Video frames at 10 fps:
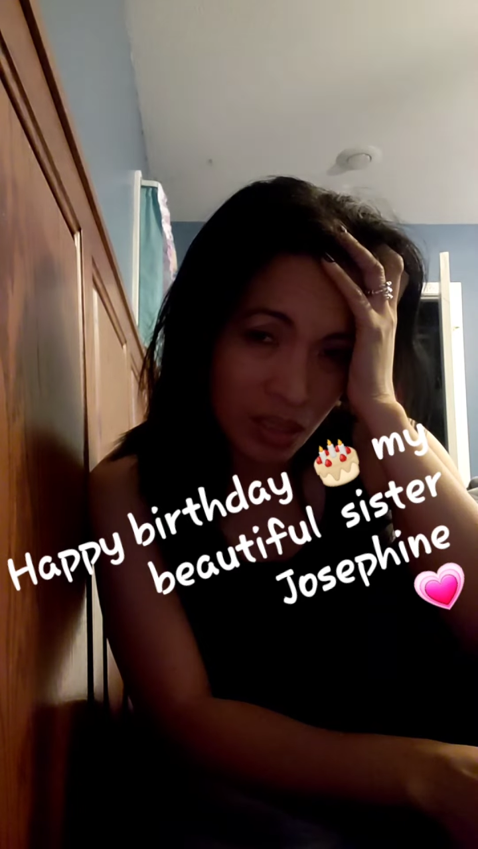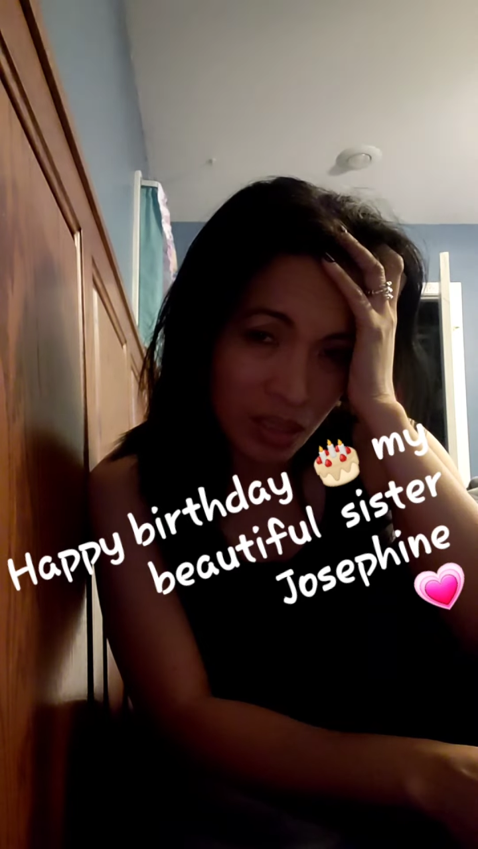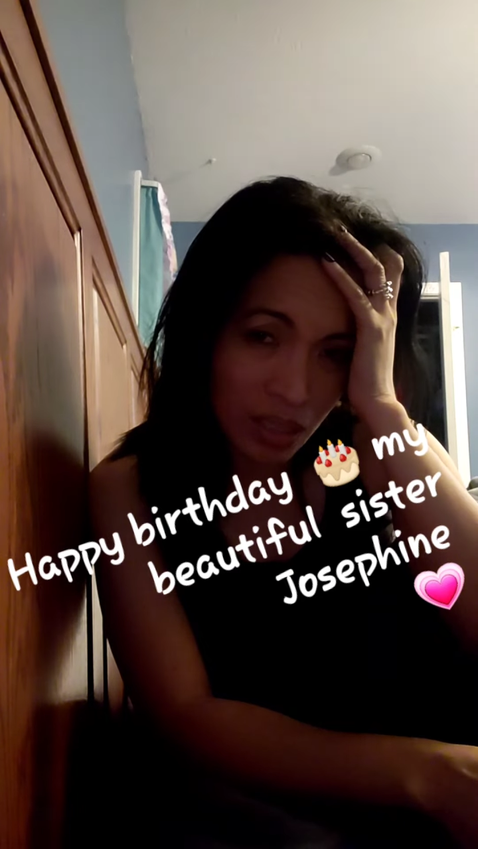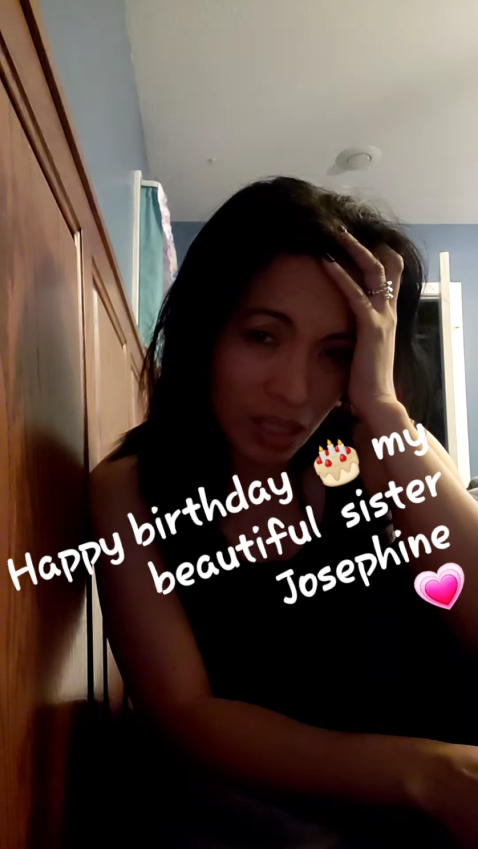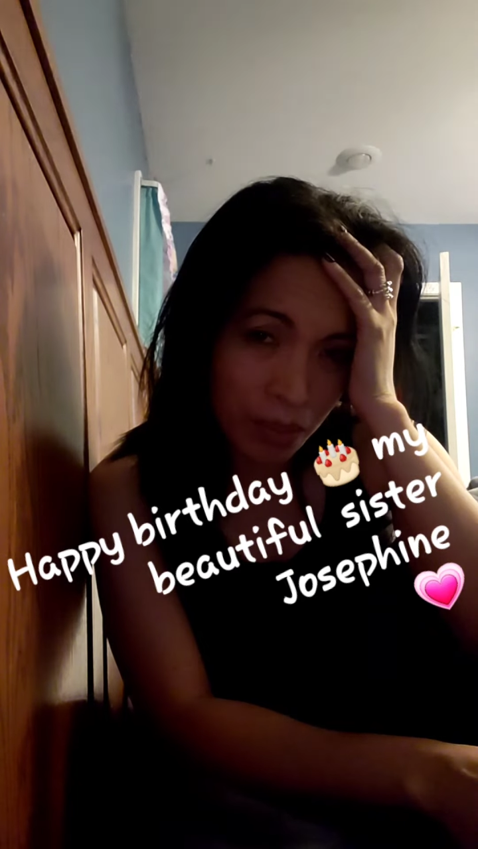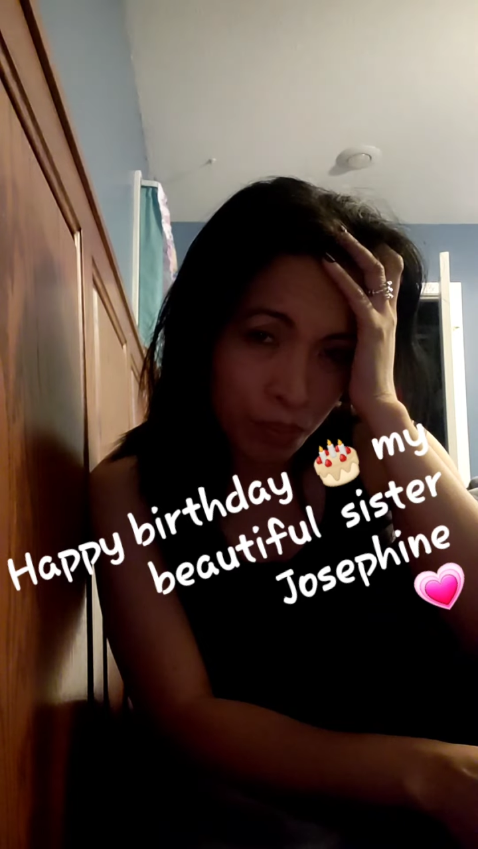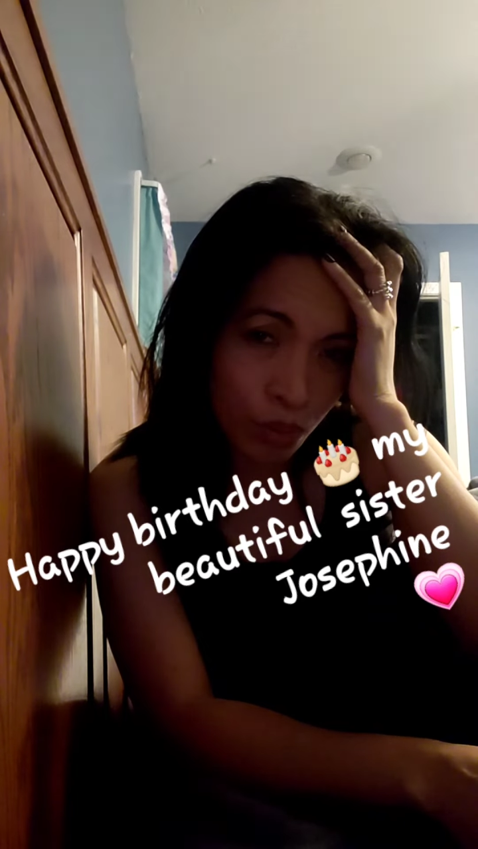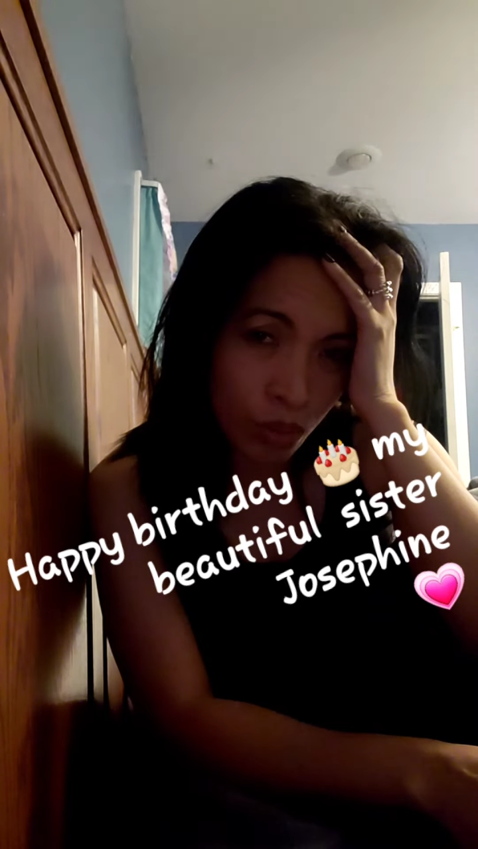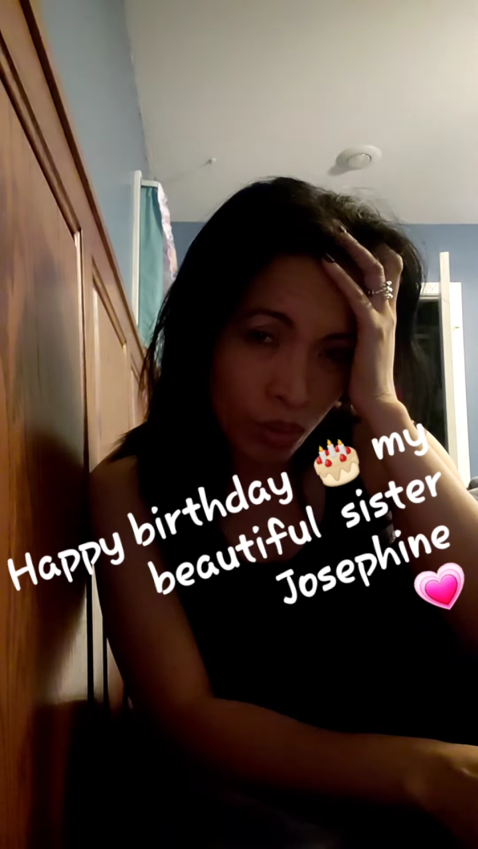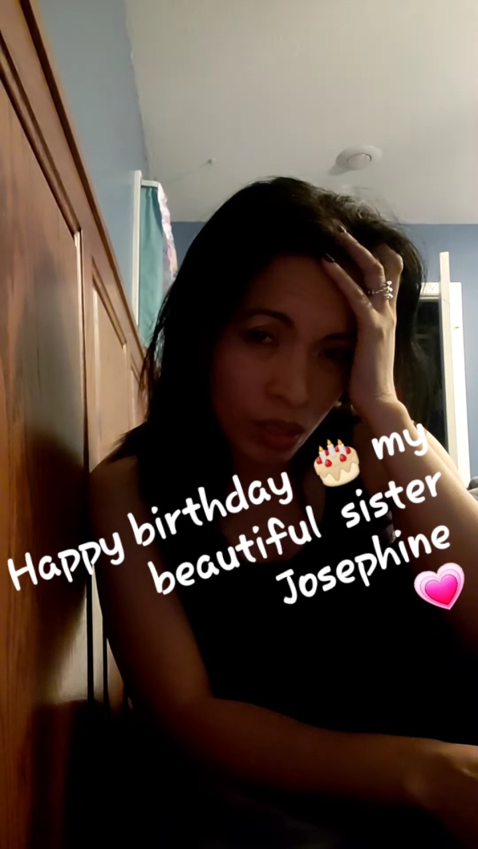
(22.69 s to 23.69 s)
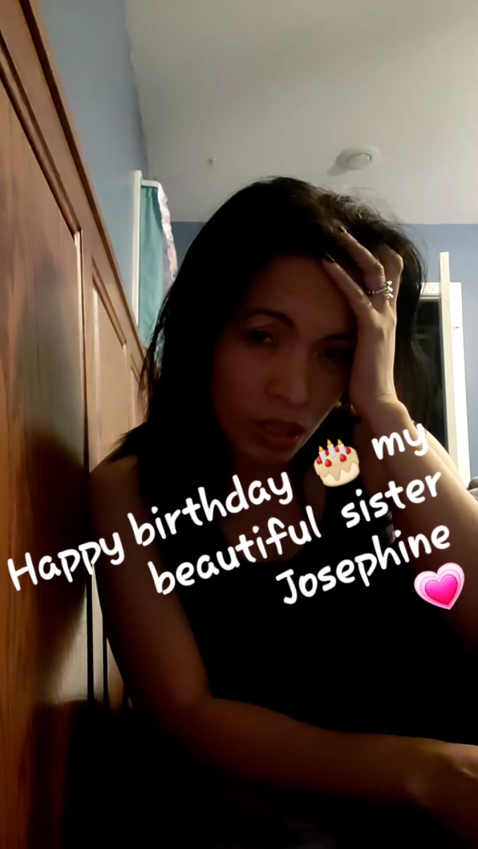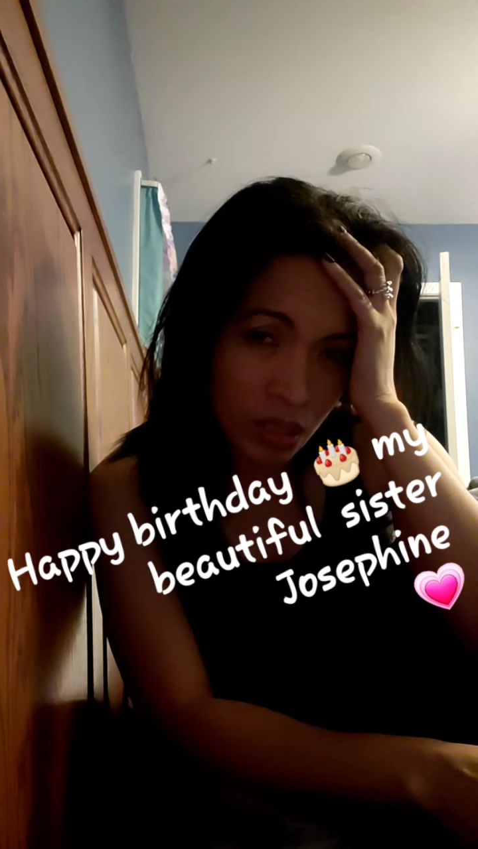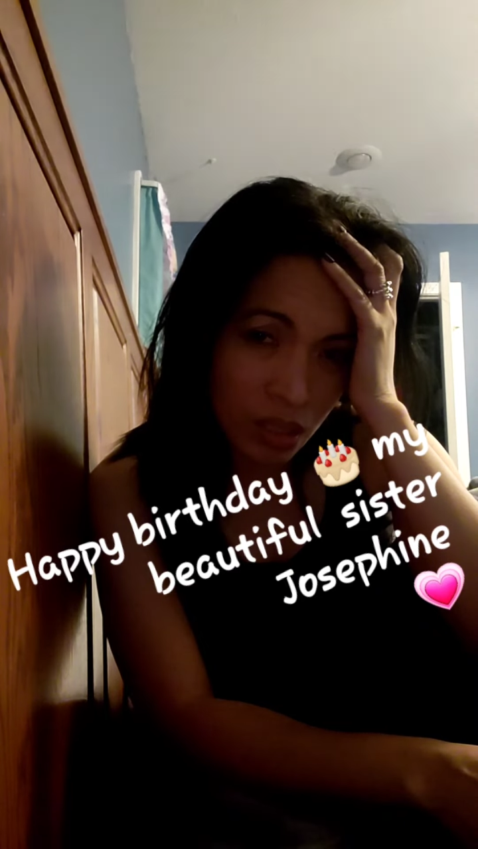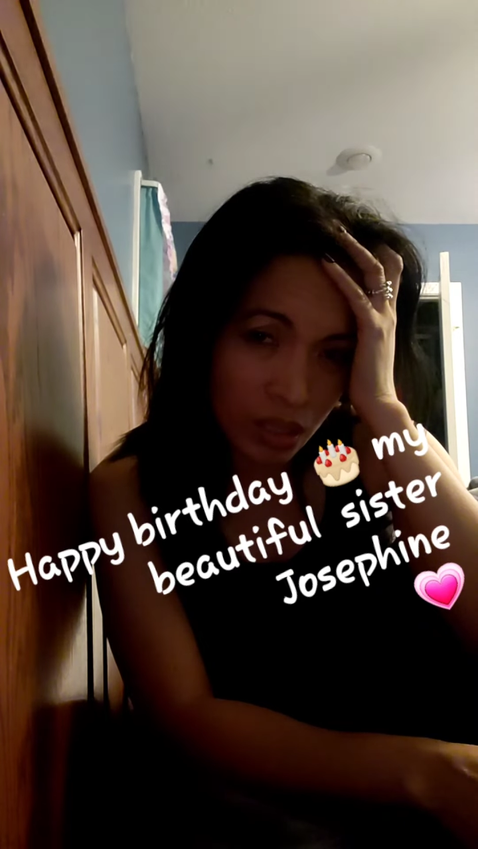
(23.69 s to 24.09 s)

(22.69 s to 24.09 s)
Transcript: Gikapoy ko eh.